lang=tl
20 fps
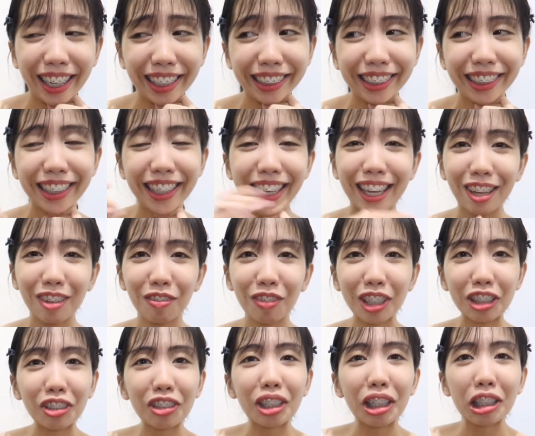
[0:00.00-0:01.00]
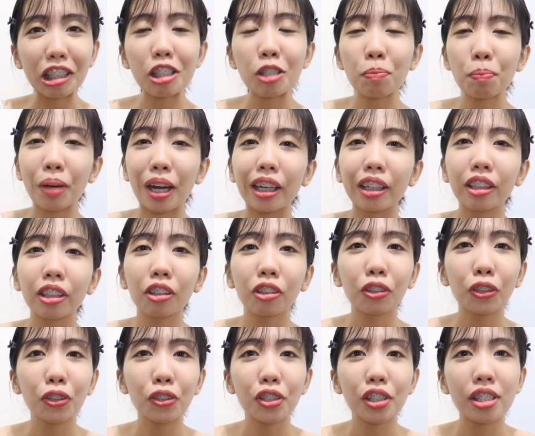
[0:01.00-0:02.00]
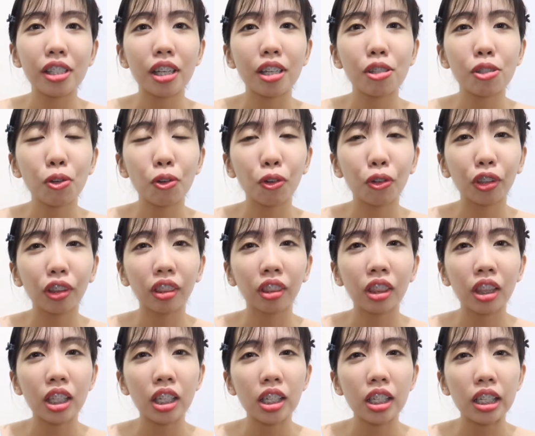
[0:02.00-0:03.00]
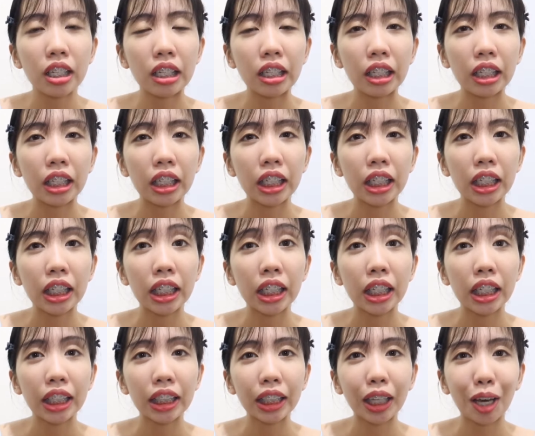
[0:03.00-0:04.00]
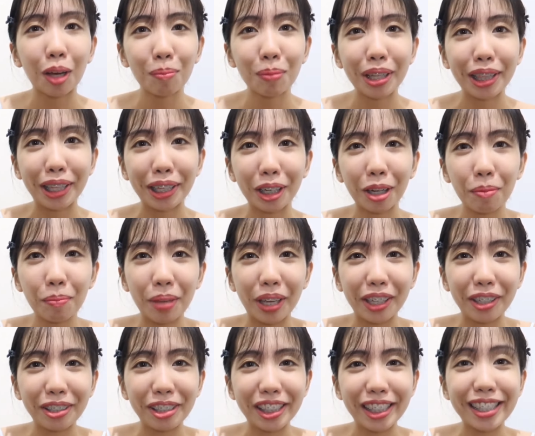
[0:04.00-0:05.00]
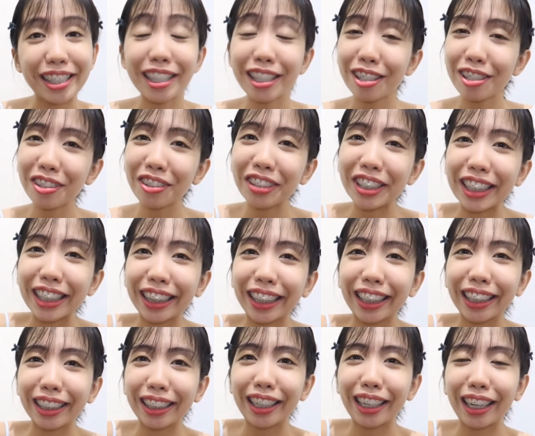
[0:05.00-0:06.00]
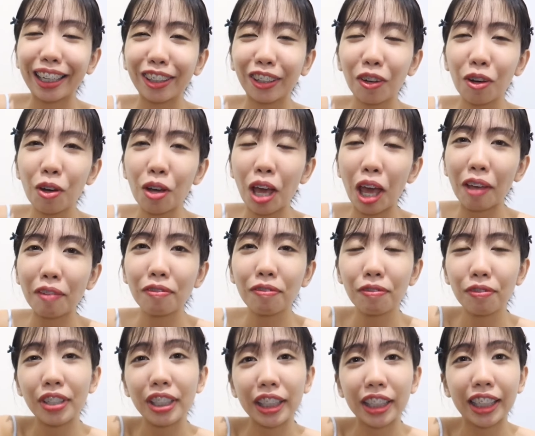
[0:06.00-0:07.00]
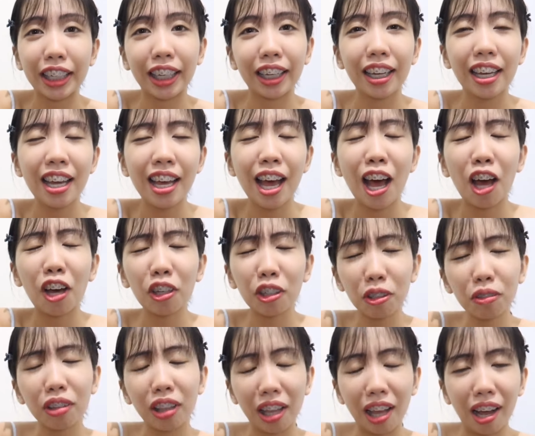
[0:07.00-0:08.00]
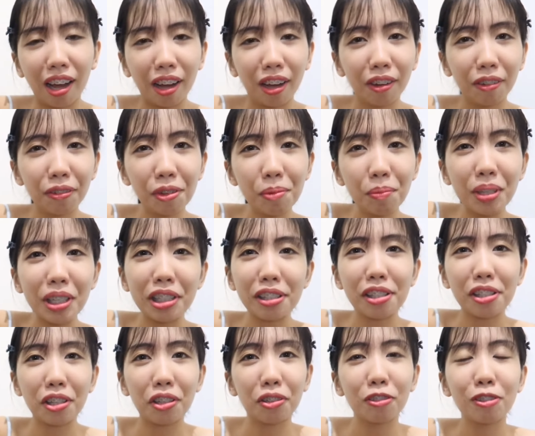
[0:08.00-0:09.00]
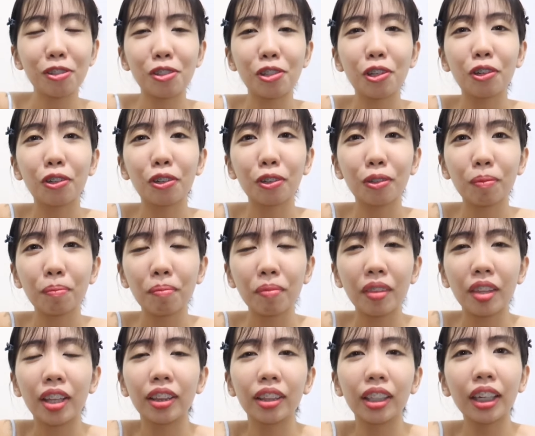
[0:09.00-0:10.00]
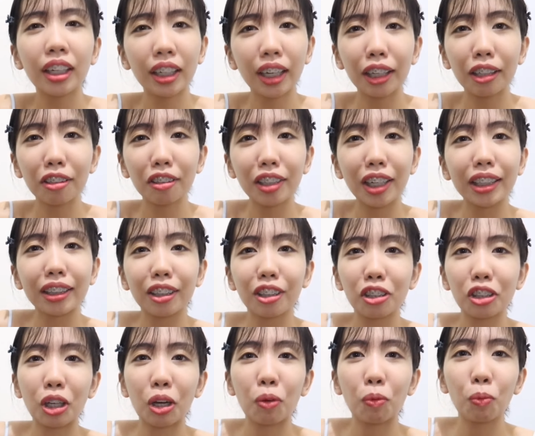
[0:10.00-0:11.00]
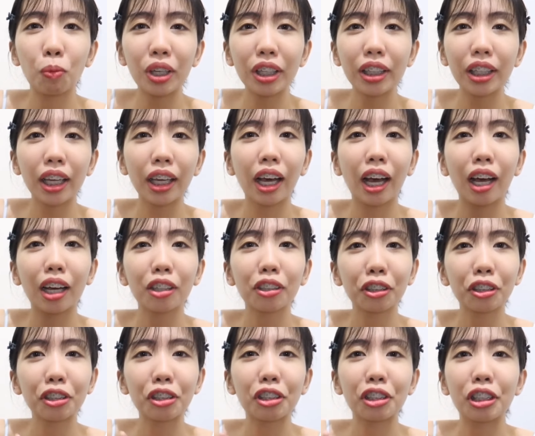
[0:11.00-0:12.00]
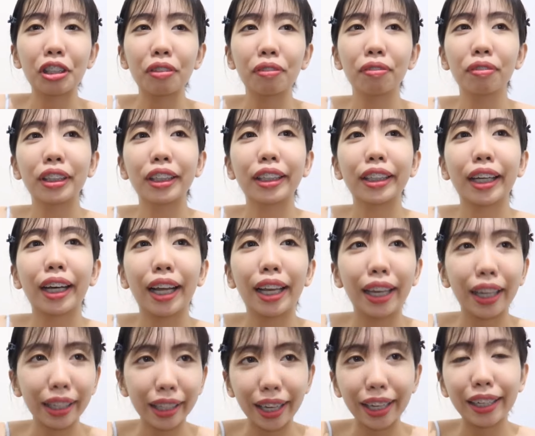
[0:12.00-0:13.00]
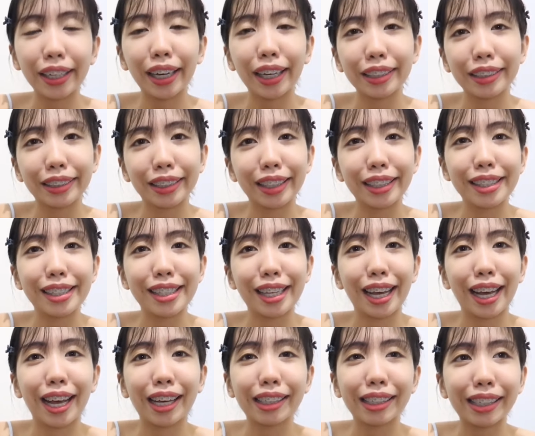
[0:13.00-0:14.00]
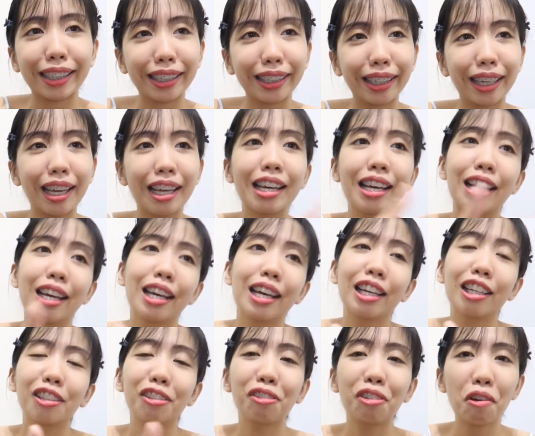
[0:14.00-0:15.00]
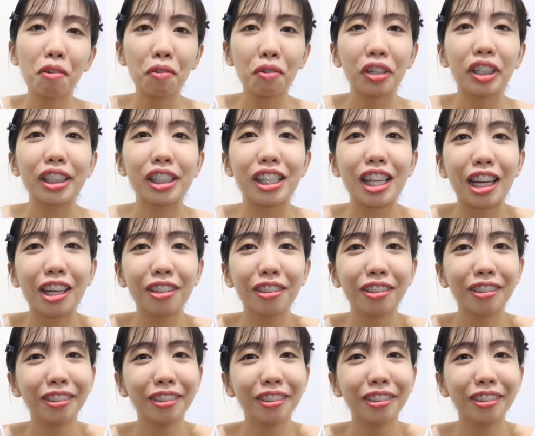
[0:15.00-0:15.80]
Yan. Medyo na-inspired ako dun sa suot ni Camila Cabello, sa senyorita na ano, MV niya. Ang cute lang. For me, it's cute. So, trinay ko lang din siya with a handkerchief na nakalagay lang dyan sa aking drawer.